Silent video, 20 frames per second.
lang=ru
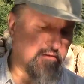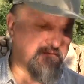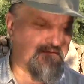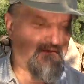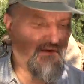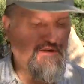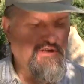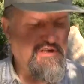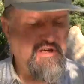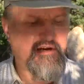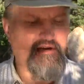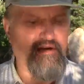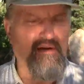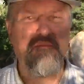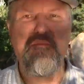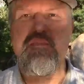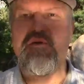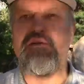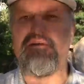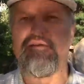в начале
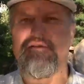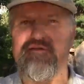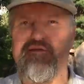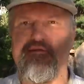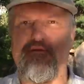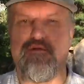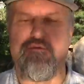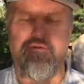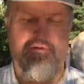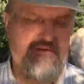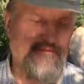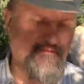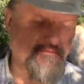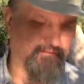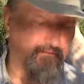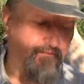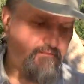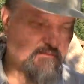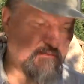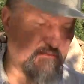было Слово –
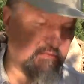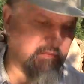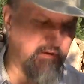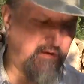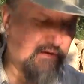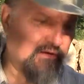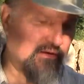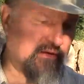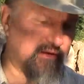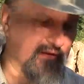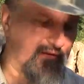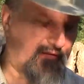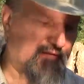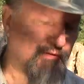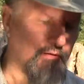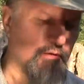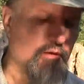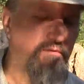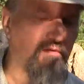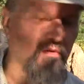и
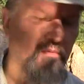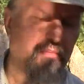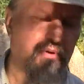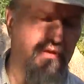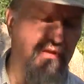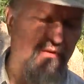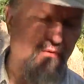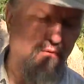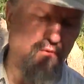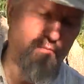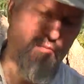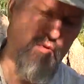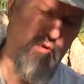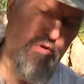Слово было у